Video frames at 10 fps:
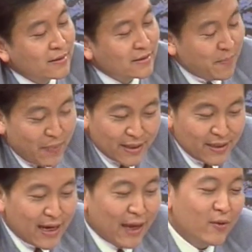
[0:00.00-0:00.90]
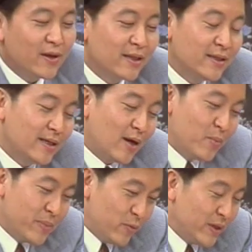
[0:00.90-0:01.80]
จะไปที่ไหนก็ได้ที่เขา
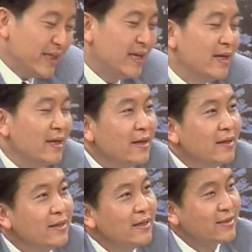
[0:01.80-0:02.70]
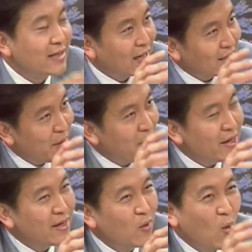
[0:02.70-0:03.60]
มีวิธีที่จะทำให้
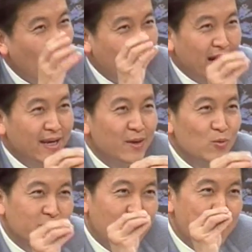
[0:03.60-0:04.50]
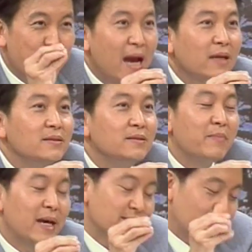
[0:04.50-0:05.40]
โอกาสได้ลูกชายมากขึ้น
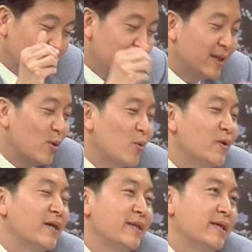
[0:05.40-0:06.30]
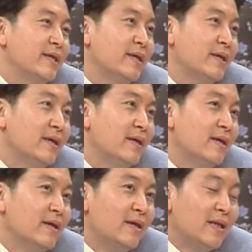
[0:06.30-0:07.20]
แม้สักนิดเดียวก็ยังดี
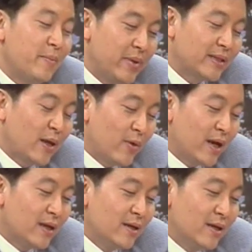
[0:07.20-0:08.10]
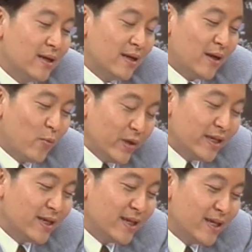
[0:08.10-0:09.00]
นะเพียงแต่ว่าวิ
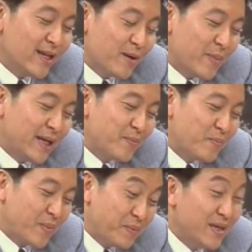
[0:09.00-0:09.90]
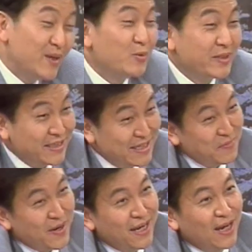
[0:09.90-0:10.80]
ธีนี้เนี่ยมันมีอยู่จริ
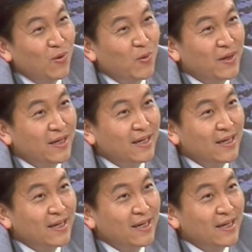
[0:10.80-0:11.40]
งๆไหมในโลกนี้